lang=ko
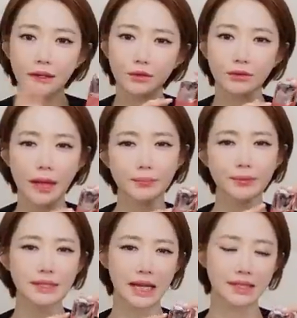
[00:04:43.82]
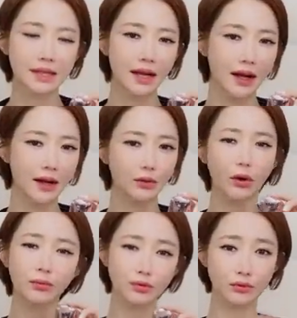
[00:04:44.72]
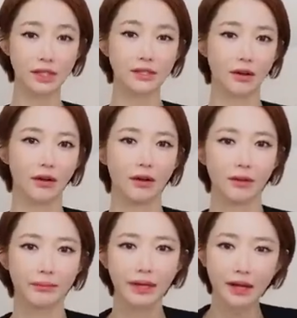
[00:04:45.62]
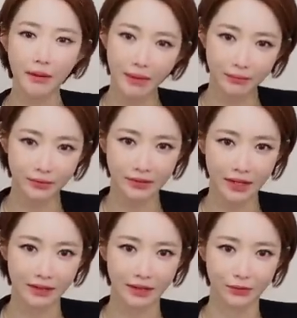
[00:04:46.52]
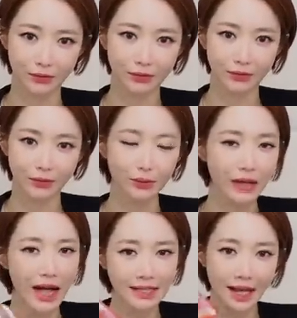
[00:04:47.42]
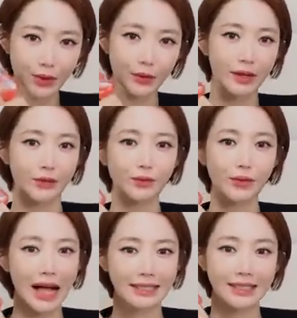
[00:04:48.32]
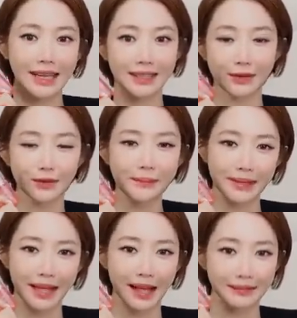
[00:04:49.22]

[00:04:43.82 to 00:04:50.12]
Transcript: 그리고 앰플 자체가 너무 순해서 민감한 분들한테도 또 다 사용해도 가능하다고 합니다.